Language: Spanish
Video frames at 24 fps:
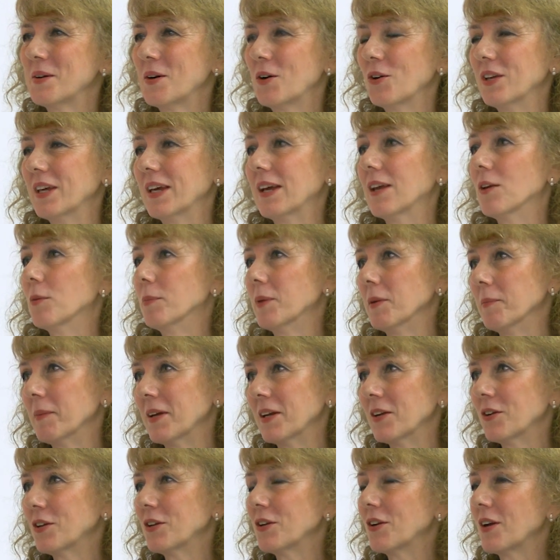Oye, lo
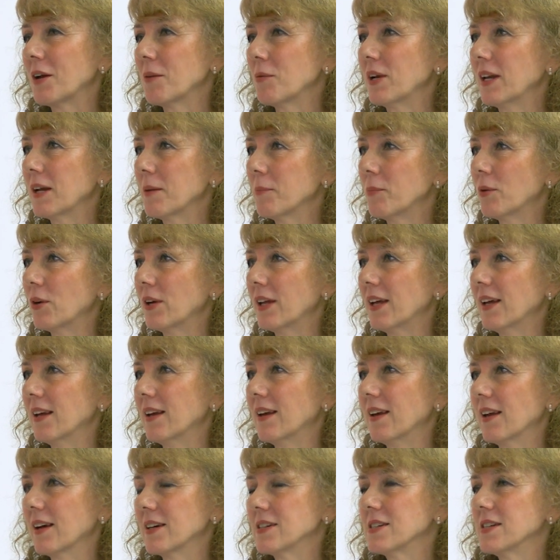primero, enhorabuena por
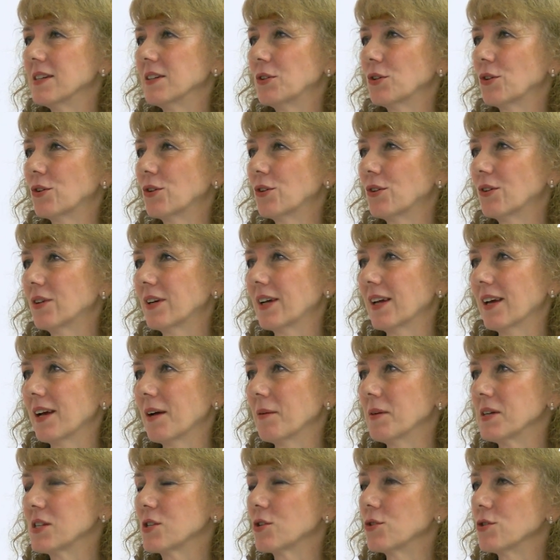el éxito que
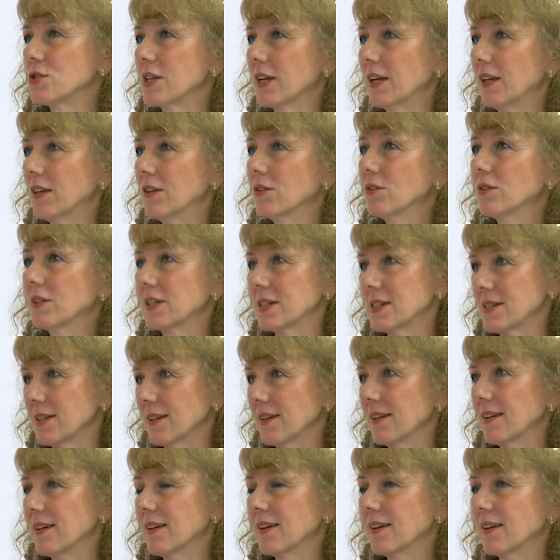habéis conseguido, que es
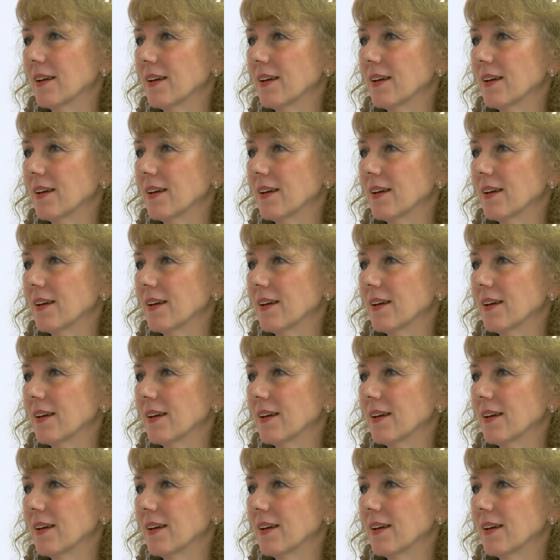tener